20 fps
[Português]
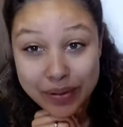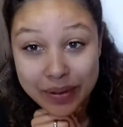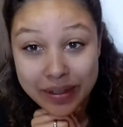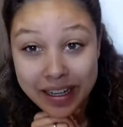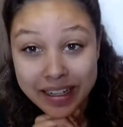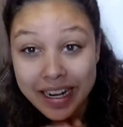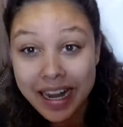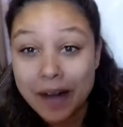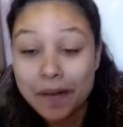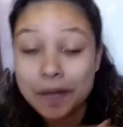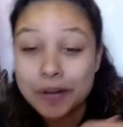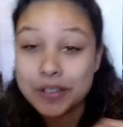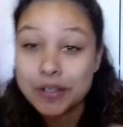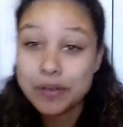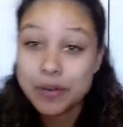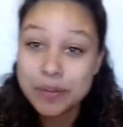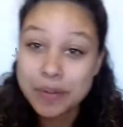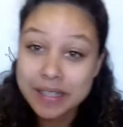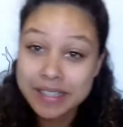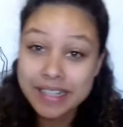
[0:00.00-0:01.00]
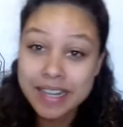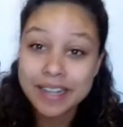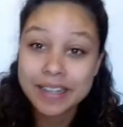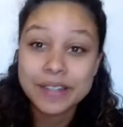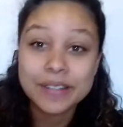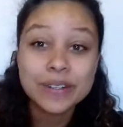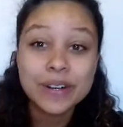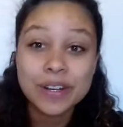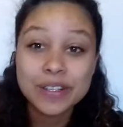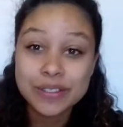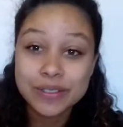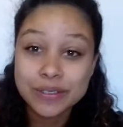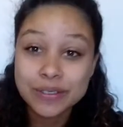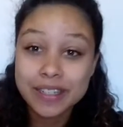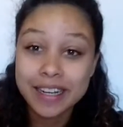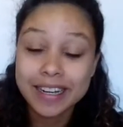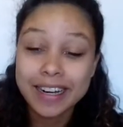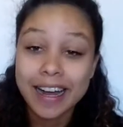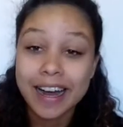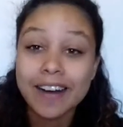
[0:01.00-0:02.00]
no canal ou de alguma série que eu gosto no
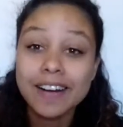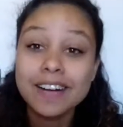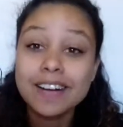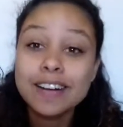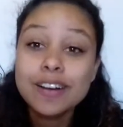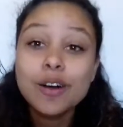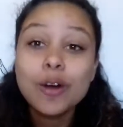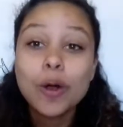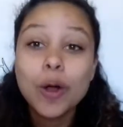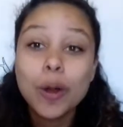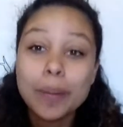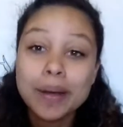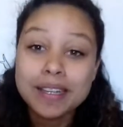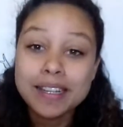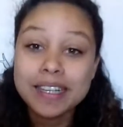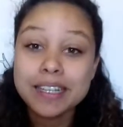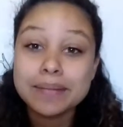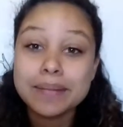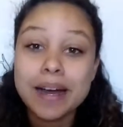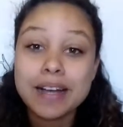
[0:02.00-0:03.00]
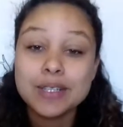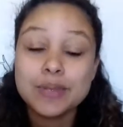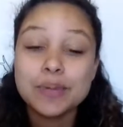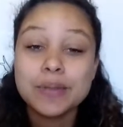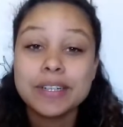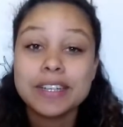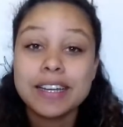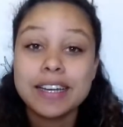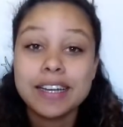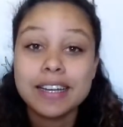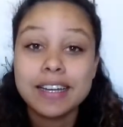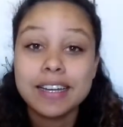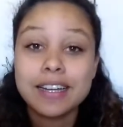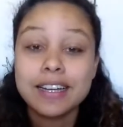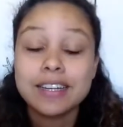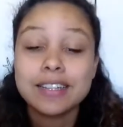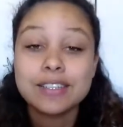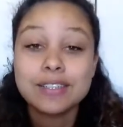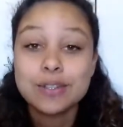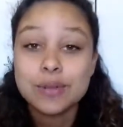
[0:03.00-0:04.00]
canal, comenta aqui embaixo, porque
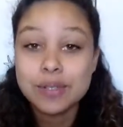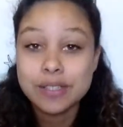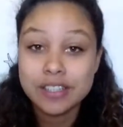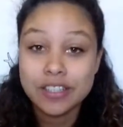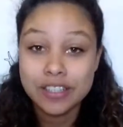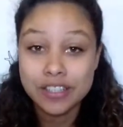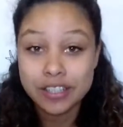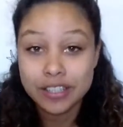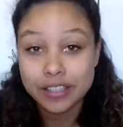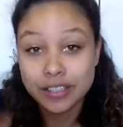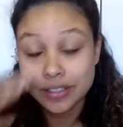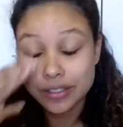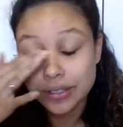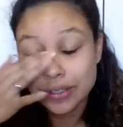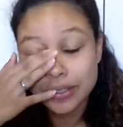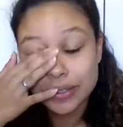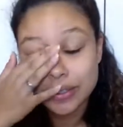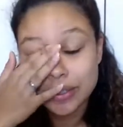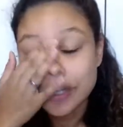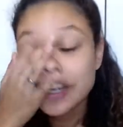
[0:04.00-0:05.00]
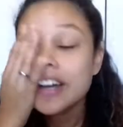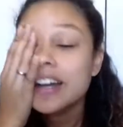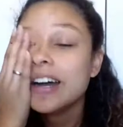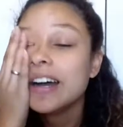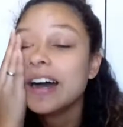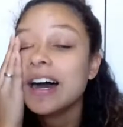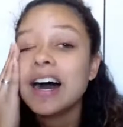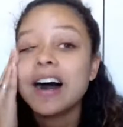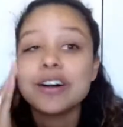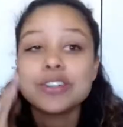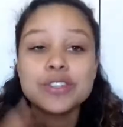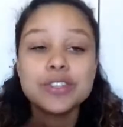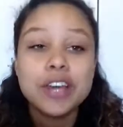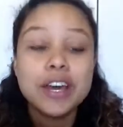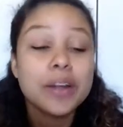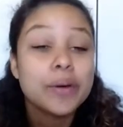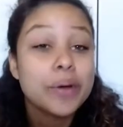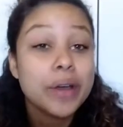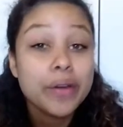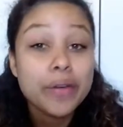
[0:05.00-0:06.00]
estou assistindo How to Get
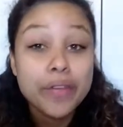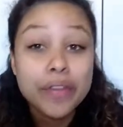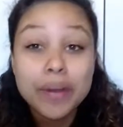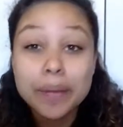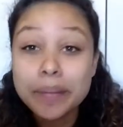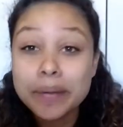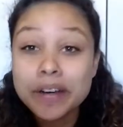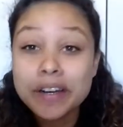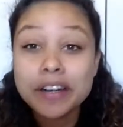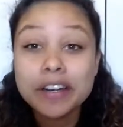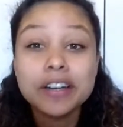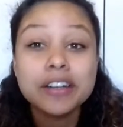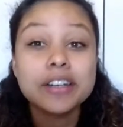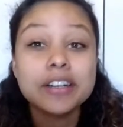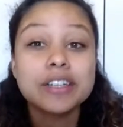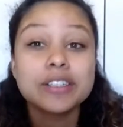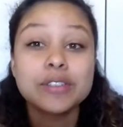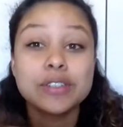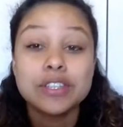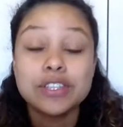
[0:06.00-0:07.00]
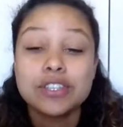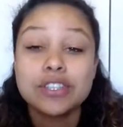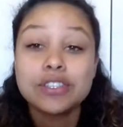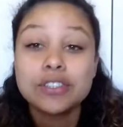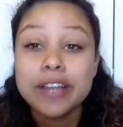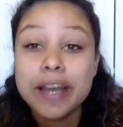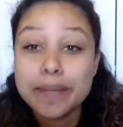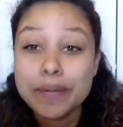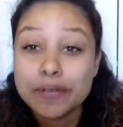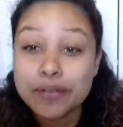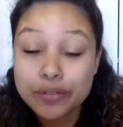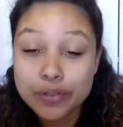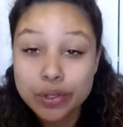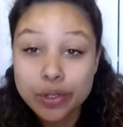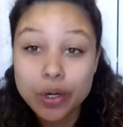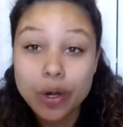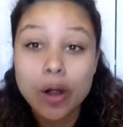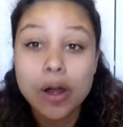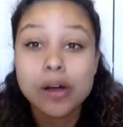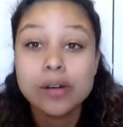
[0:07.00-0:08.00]
Away with the Murder, estou assistindo Game of
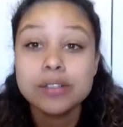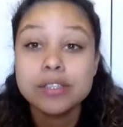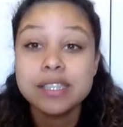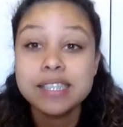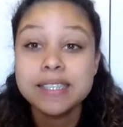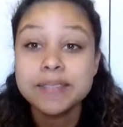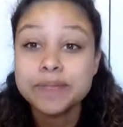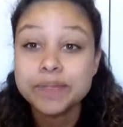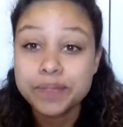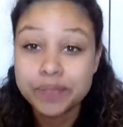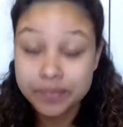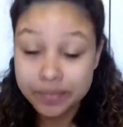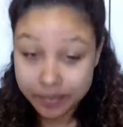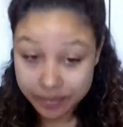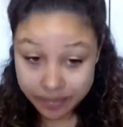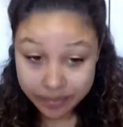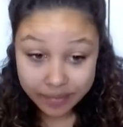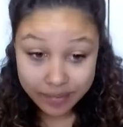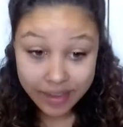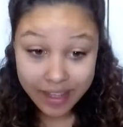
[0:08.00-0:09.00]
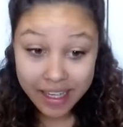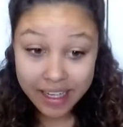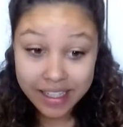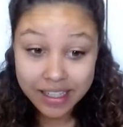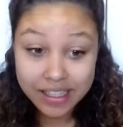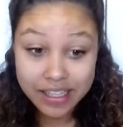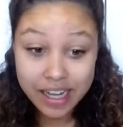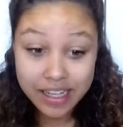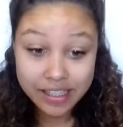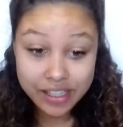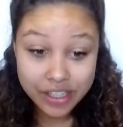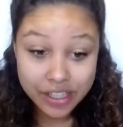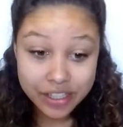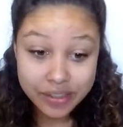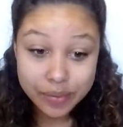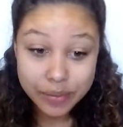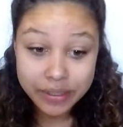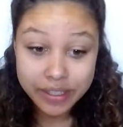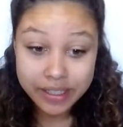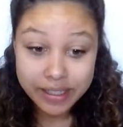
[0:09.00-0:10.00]
Thrones e já assisti
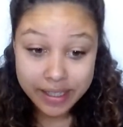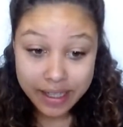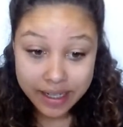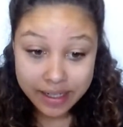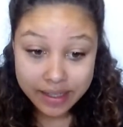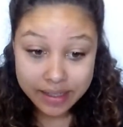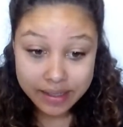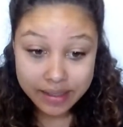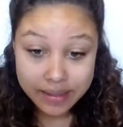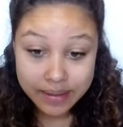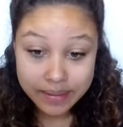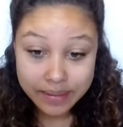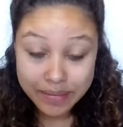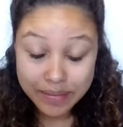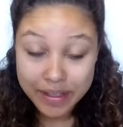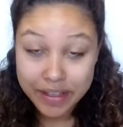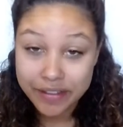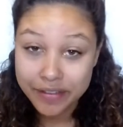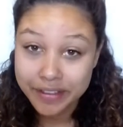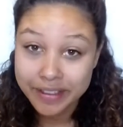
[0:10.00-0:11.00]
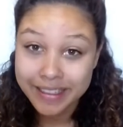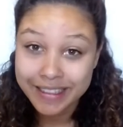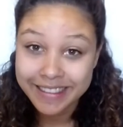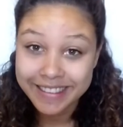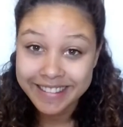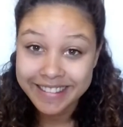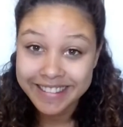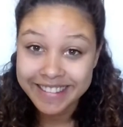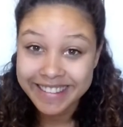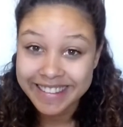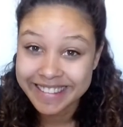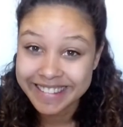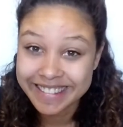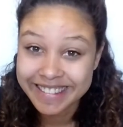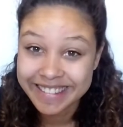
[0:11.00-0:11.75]
muitas séries na minha vida. Então,